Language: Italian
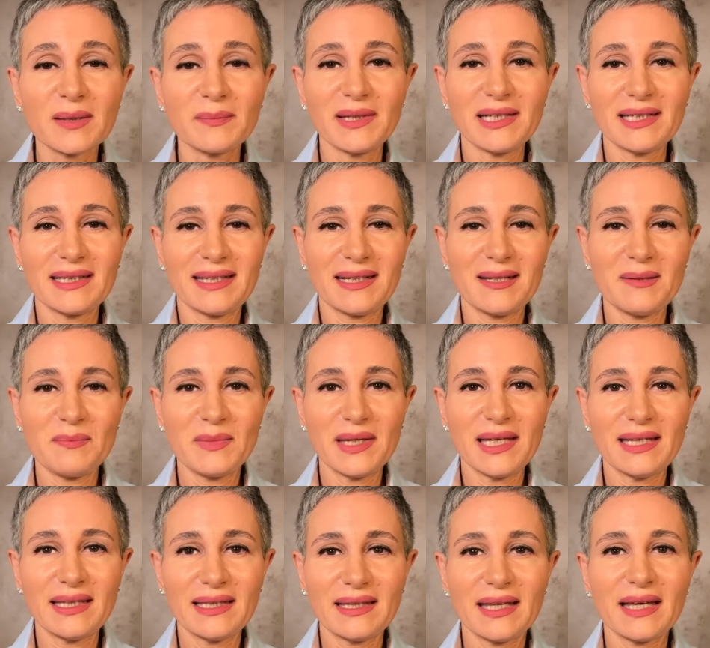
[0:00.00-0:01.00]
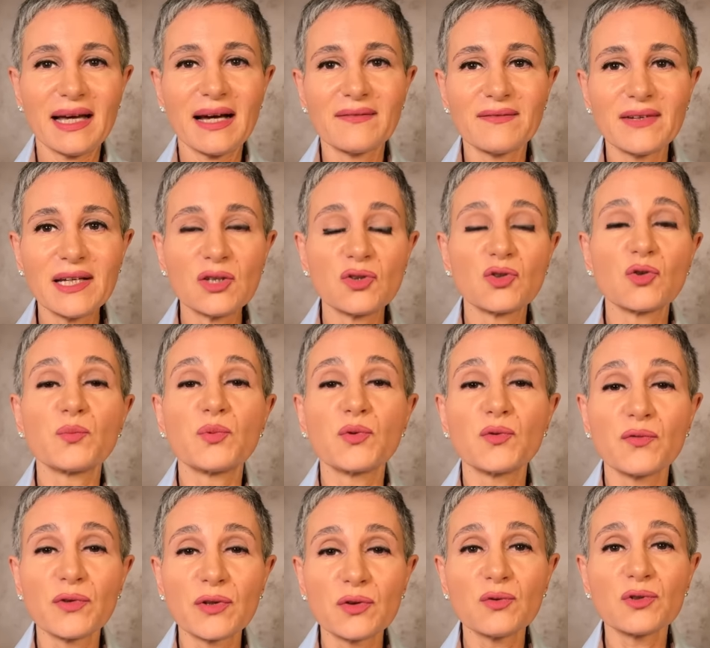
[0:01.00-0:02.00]
mentalmente, avendo più
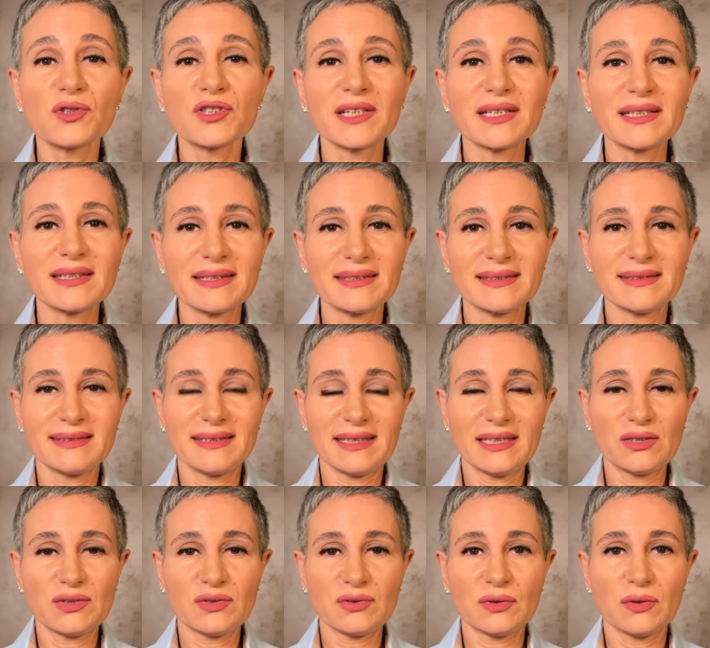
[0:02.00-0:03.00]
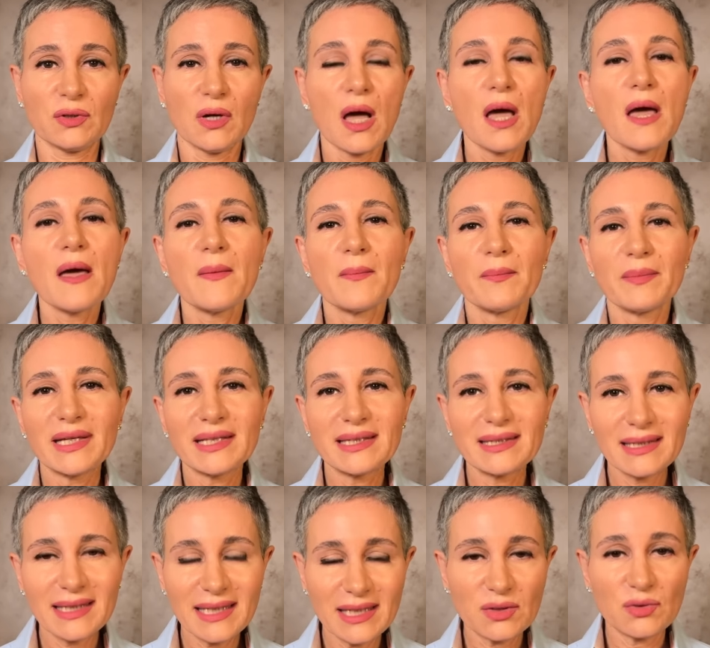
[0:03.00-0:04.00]
fiducia in te stesso,
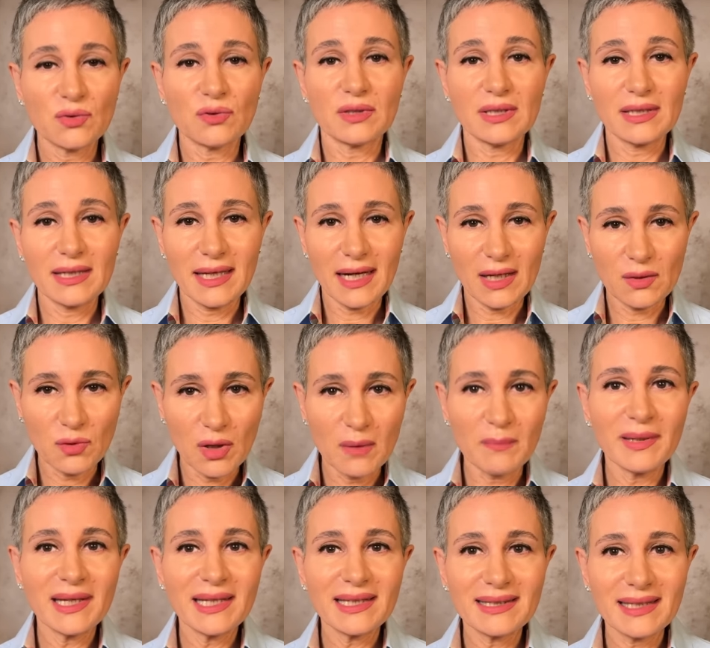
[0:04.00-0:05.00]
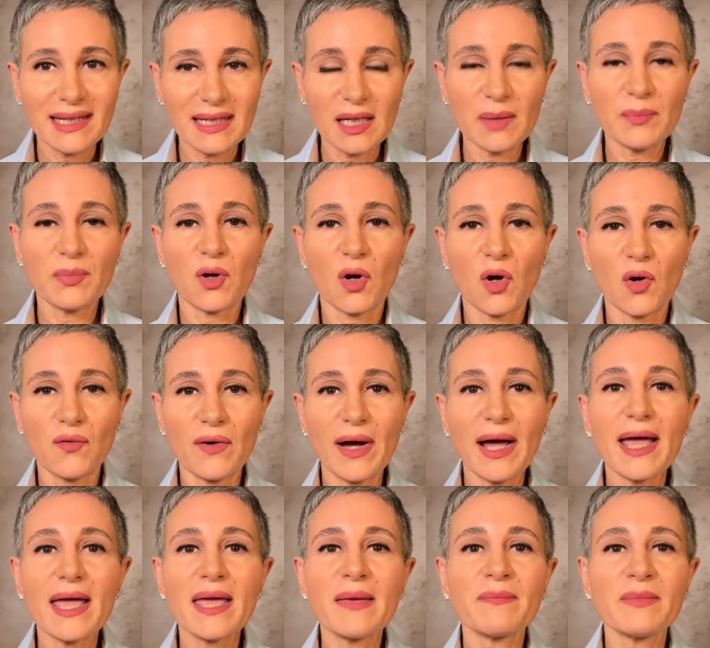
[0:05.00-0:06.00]
mettendoti gradualmente alla prova
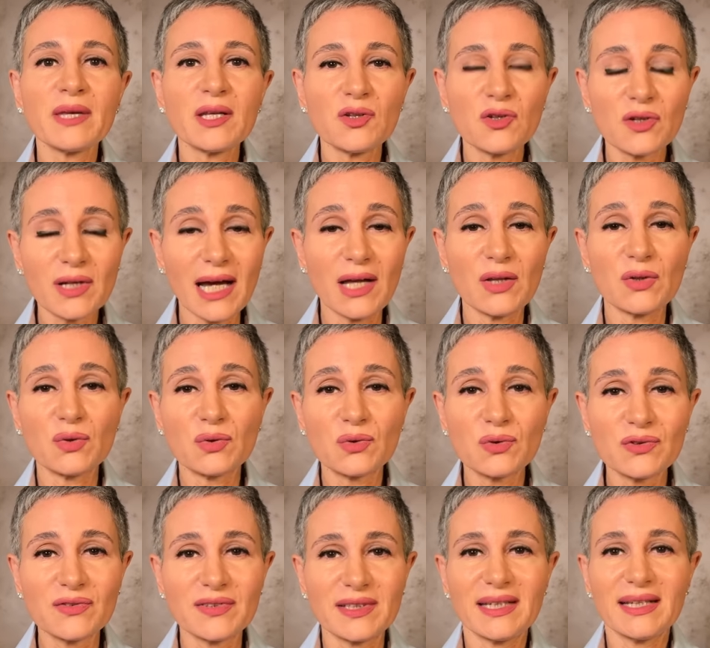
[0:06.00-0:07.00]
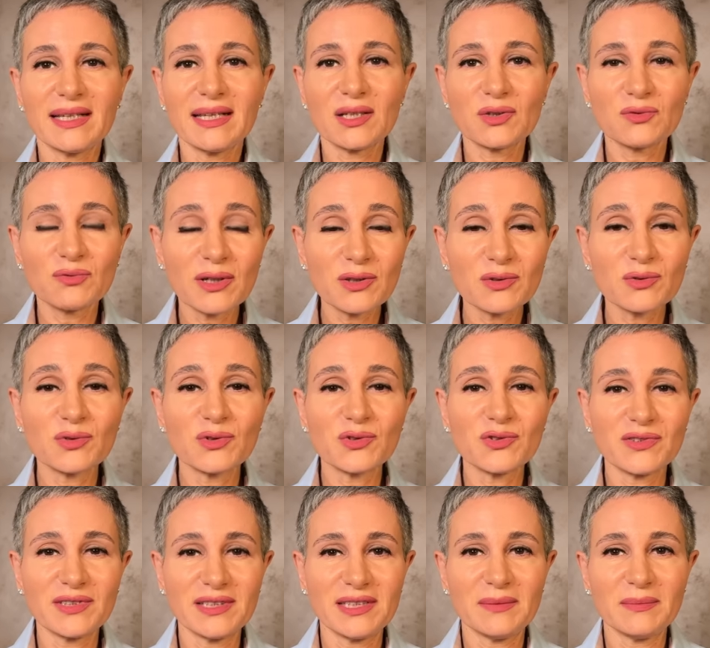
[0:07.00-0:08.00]
e migliorando così la tua
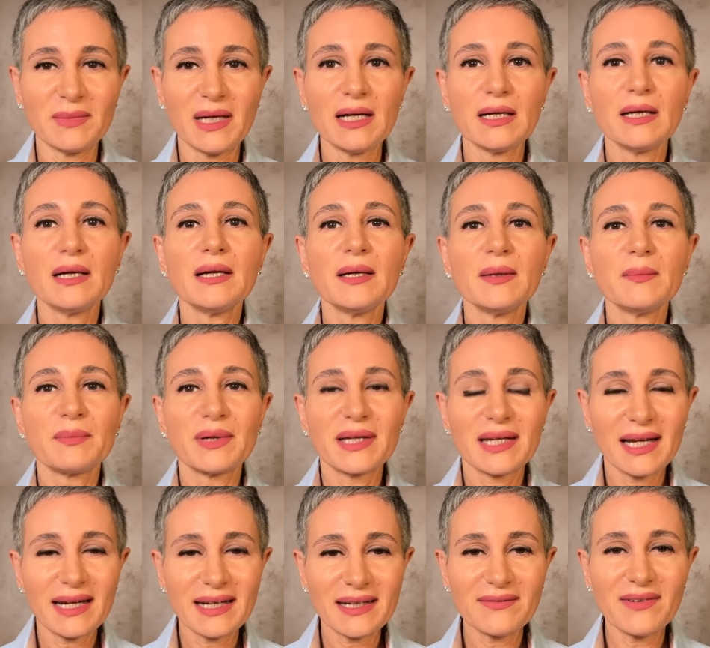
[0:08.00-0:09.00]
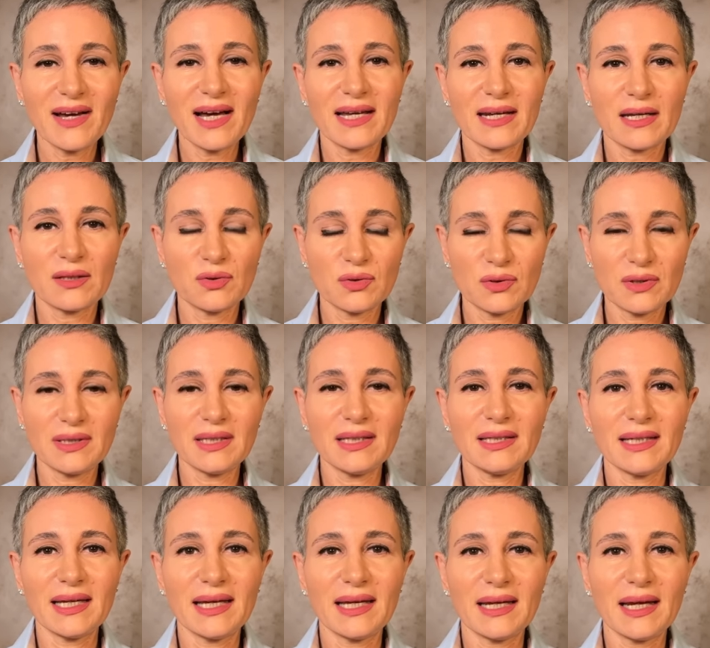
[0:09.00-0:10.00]
autostima per arrivare ad
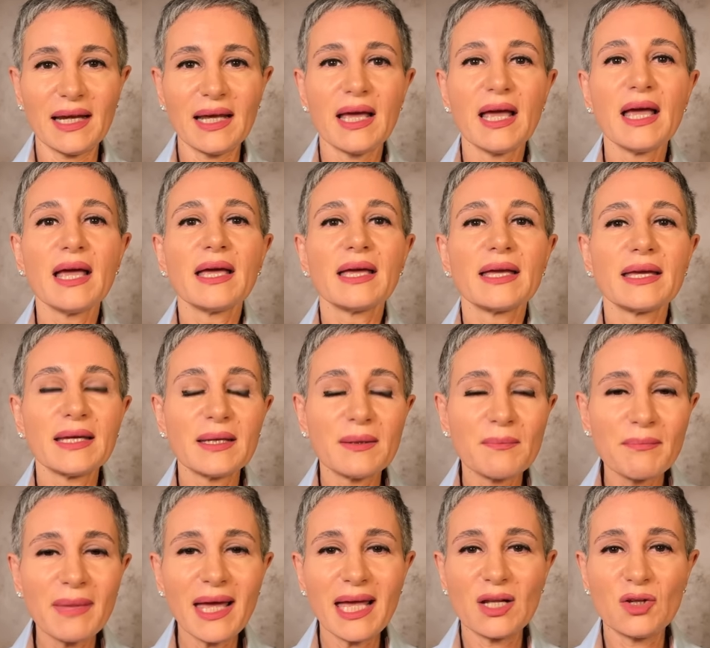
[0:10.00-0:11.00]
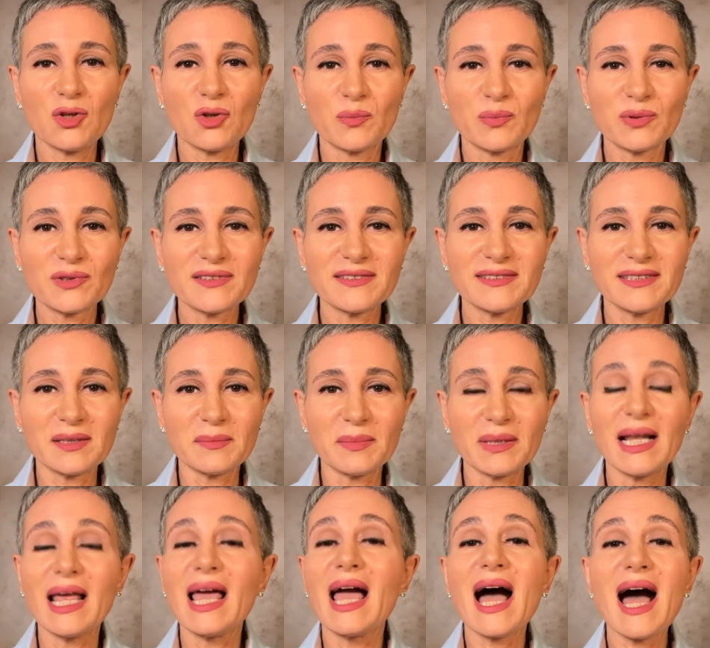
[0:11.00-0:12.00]
ottenere il meglio
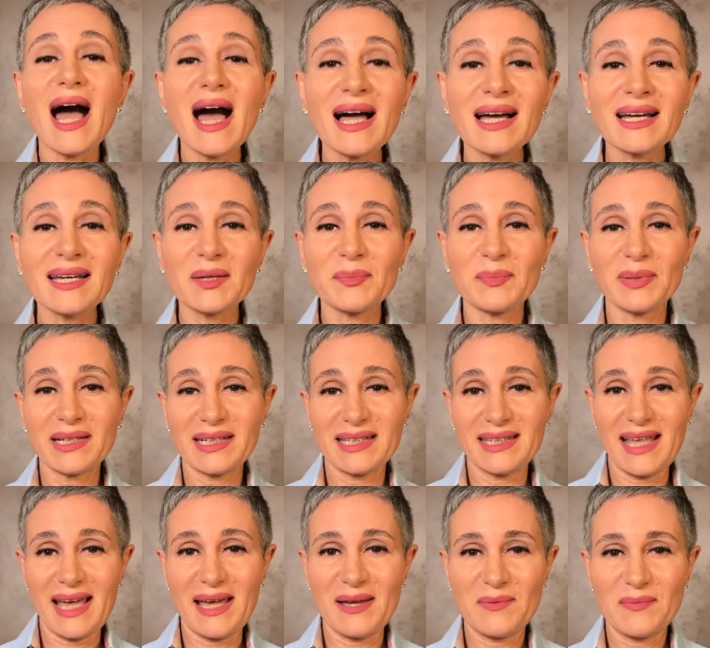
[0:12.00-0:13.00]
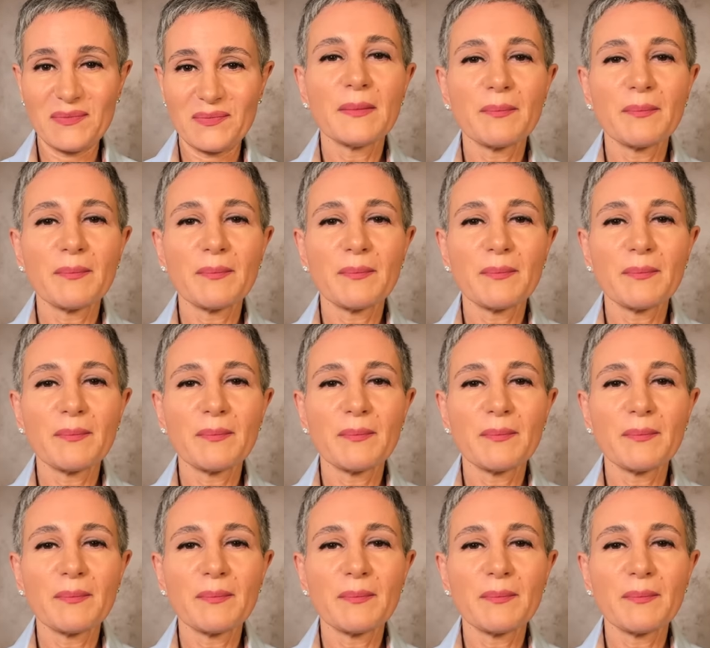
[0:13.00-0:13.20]
possibile anche per te.